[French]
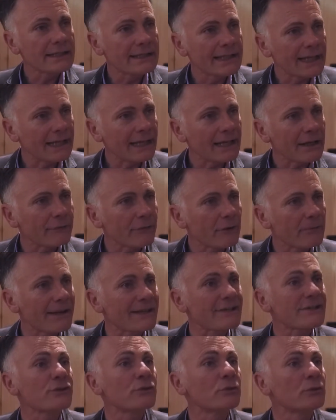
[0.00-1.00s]
Quelle est la
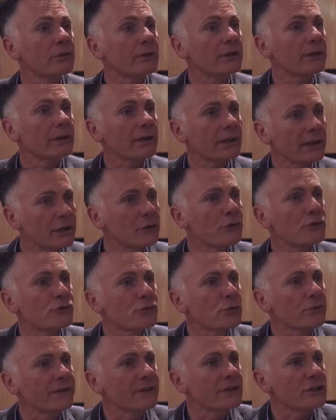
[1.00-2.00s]
formation et le
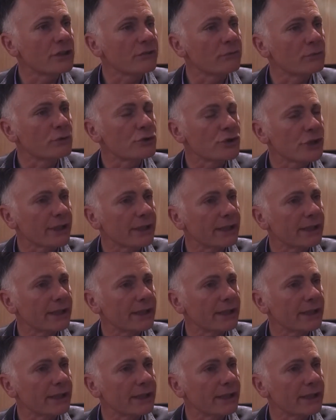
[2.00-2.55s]
suivi chez vous, chez